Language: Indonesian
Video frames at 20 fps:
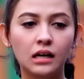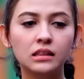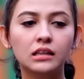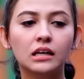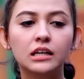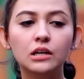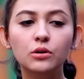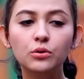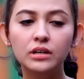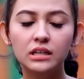Kan
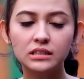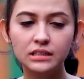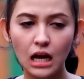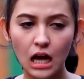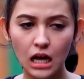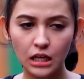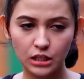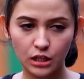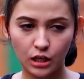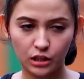tadi lu udah
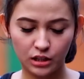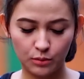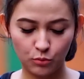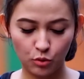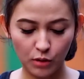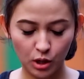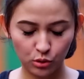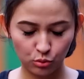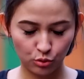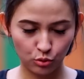janji katanya
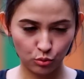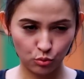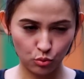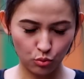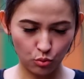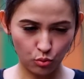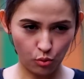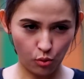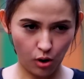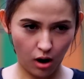mau bantuin
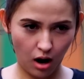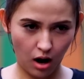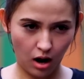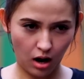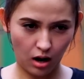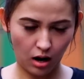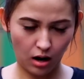gua.